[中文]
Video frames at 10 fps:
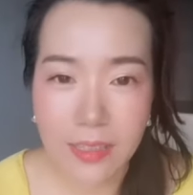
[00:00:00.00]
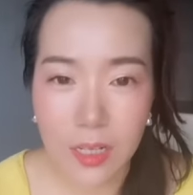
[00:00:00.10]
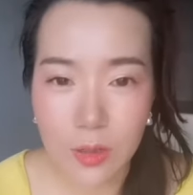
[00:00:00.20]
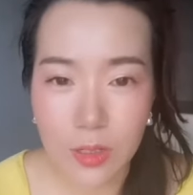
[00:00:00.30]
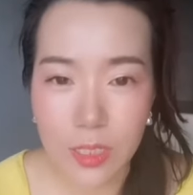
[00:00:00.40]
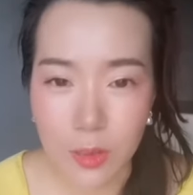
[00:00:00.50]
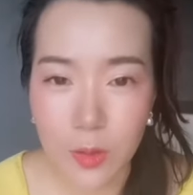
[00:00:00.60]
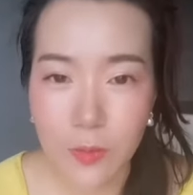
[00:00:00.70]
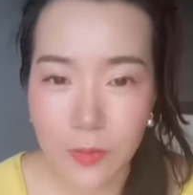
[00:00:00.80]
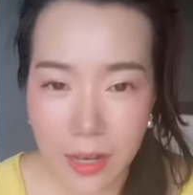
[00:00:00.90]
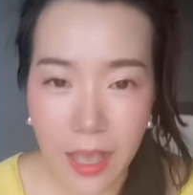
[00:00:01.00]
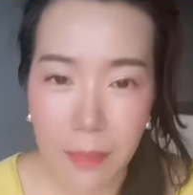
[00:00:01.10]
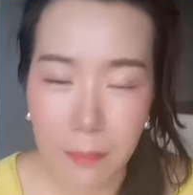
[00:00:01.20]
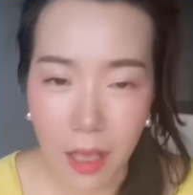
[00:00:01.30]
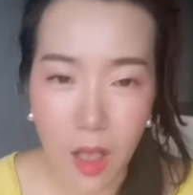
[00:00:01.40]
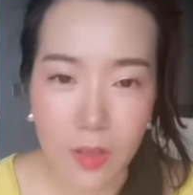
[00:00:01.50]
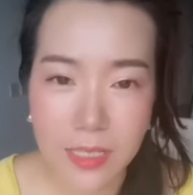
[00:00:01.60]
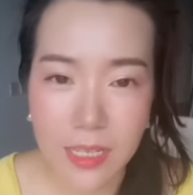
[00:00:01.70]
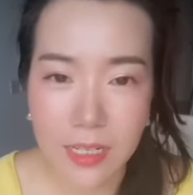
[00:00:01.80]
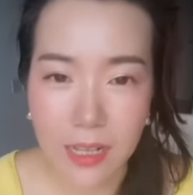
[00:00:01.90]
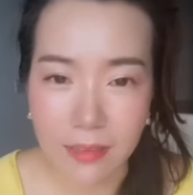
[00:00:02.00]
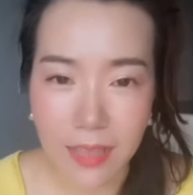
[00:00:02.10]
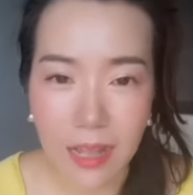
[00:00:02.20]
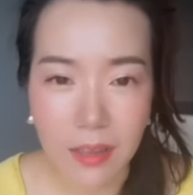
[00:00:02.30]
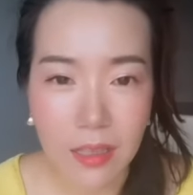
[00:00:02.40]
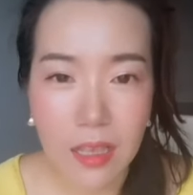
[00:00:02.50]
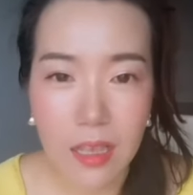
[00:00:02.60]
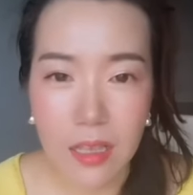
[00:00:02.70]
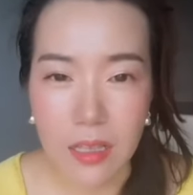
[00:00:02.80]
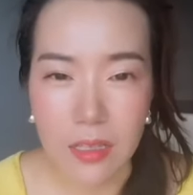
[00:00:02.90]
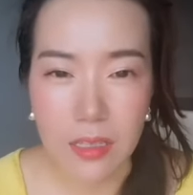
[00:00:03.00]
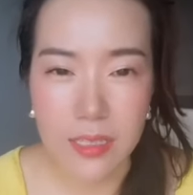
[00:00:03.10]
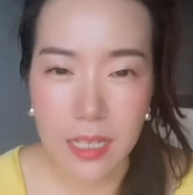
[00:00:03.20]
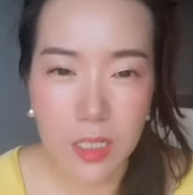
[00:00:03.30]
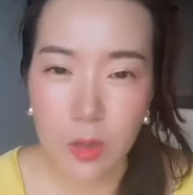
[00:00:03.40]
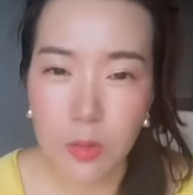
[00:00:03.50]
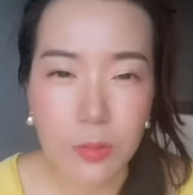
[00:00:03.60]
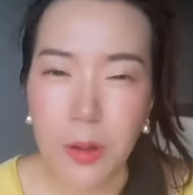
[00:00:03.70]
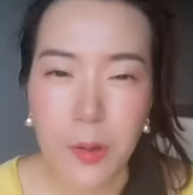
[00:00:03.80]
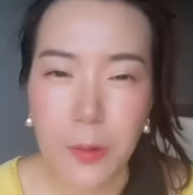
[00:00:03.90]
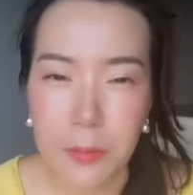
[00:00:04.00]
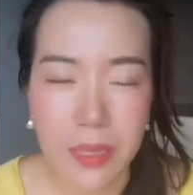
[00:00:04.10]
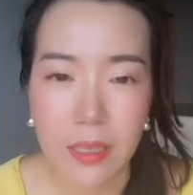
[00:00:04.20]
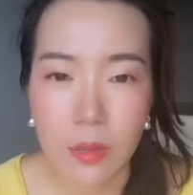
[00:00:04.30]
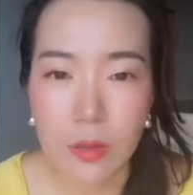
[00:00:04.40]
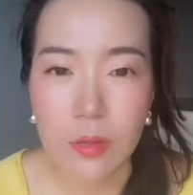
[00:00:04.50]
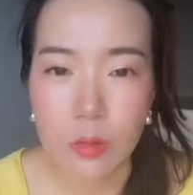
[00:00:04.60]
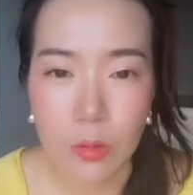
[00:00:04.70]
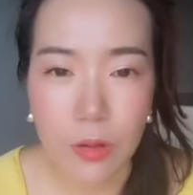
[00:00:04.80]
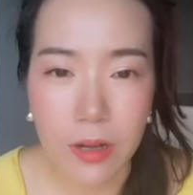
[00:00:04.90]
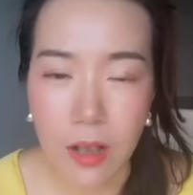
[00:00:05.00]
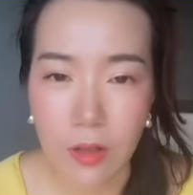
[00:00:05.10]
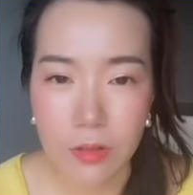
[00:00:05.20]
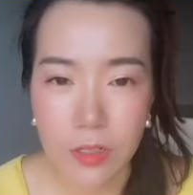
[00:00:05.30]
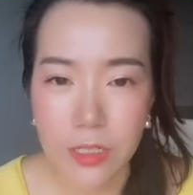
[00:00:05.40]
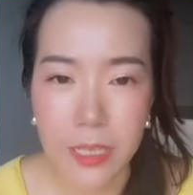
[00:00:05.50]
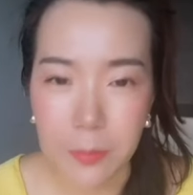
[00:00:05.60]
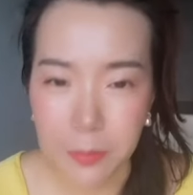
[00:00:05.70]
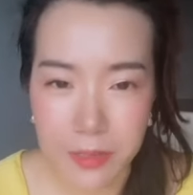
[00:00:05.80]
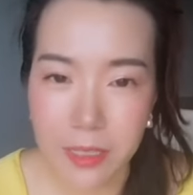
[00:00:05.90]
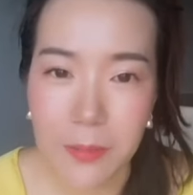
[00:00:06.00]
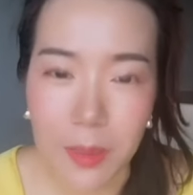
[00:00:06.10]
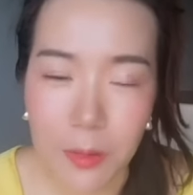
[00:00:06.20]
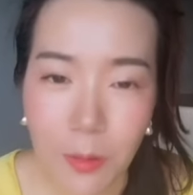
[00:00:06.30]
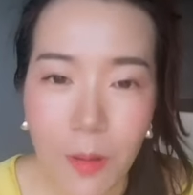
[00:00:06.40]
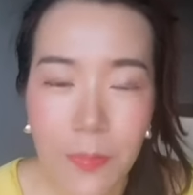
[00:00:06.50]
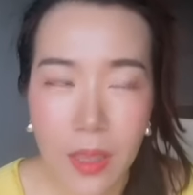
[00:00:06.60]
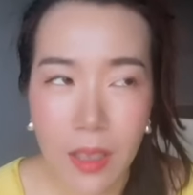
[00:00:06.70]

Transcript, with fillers: 大壮小时候饭量还蛮好，现在长大了，呃，想找女朋友，每天都很作，然后吃的也不是特别多。